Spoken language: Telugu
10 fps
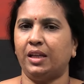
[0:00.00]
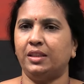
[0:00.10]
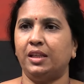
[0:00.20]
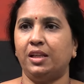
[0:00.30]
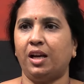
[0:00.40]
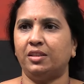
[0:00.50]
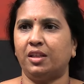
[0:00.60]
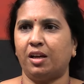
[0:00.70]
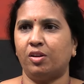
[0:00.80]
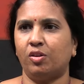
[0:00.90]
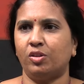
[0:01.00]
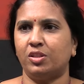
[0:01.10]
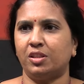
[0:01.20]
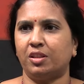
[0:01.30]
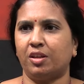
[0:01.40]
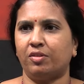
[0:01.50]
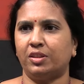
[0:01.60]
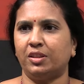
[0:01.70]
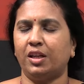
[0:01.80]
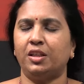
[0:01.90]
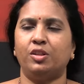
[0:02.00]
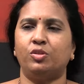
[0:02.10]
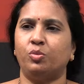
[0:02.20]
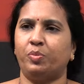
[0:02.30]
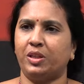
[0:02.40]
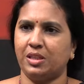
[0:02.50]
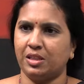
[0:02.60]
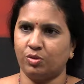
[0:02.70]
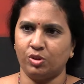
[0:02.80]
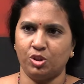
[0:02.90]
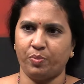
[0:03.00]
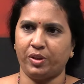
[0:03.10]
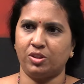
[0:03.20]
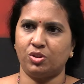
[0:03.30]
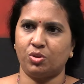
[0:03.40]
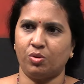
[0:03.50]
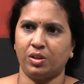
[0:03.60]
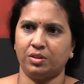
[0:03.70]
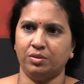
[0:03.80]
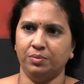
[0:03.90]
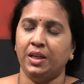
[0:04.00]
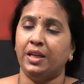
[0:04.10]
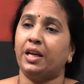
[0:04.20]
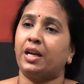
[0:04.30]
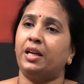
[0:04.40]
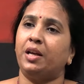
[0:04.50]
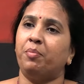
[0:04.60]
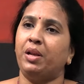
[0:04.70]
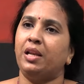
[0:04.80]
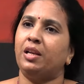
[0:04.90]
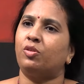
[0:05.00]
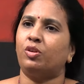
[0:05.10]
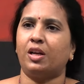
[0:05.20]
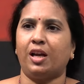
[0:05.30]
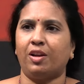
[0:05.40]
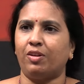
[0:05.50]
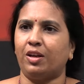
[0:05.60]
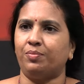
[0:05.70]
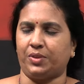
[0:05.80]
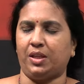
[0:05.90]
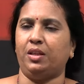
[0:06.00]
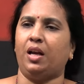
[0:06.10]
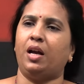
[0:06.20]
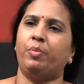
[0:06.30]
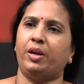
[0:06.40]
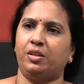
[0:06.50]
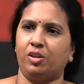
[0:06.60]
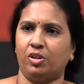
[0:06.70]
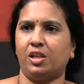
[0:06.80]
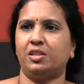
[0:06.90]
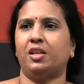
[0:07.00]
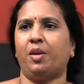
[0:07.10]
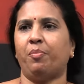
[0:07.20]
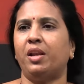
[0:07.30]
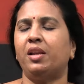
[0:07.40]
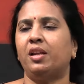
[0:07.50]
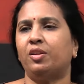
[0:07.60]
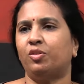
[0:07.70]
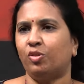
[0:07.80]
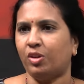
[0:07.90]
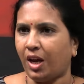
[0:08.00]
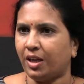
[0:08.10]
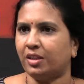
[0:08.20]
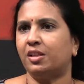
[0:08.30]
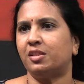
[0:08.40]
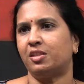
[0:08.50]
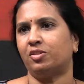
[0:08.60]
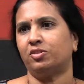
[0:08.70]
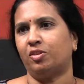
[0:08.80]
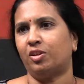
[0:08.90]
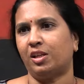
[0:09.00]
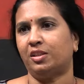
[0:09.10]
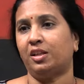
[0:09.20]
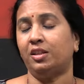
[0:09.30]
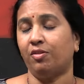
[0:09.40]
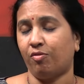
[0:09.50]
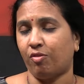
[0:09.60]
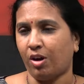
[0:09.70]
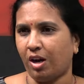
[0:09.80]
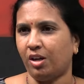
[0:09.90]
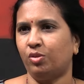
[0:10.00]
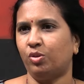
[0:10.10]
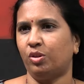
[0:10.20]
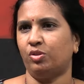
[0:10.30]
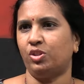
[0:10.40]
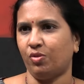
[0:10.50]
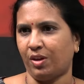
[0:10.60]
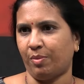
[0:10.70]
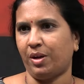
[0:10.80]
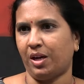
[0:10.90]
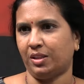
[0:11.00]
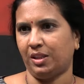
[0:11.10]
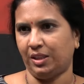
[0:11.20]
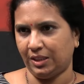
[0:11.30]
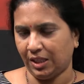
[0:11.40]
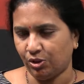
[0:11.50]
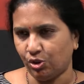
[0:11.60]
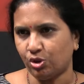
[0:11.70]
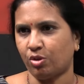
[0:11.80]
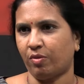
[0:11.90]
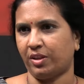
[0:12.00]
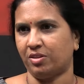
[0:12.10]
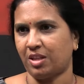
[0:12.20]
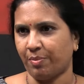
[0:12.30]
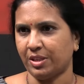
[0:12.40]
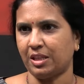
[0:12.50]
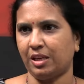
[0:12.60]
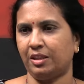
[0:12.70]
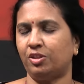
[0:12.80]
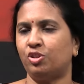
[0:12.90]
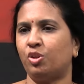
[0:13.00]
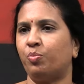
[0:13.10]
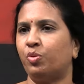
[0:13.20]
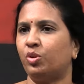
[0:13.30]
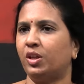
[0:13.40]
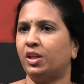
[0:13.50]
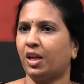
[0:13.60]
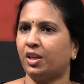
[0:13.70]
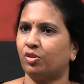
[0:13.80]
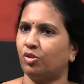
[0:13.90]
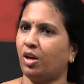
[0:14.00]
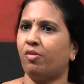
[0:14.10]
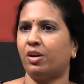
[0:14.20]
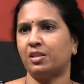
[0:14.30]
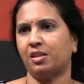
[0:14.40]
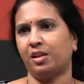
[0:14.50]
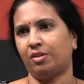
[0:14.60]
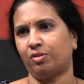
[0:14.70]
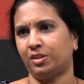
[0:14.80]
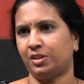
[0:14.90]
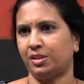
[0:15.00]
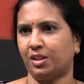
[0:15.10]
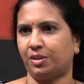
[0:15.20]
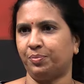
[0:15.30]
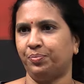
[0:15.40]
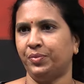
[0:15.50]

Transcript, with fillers: ఐదేళ్లు అధికారంలో ఇచ్చిన తర్వాత ఆయన ఏ రోజు ప్రజల గురించి పట్టించుకోలేదు ఎక్కడ ఎమ్మెల్యేలను కూడా కలవల అంటే ఆ పార్టీలో గెలిచిన ఎమ్మెల్యేలకు కూడా ఆయన దర్శనం దొరకలేదు అంటే వాళ్ళు కూడా వచ్చి వాళ్ళ బాధలు ఏంటి ఆ నియోజకవర్గం సమస్యలు ఏంటి చెప్పుకునేటానికి కూడా అవకాశం లేకుండా చేశాడు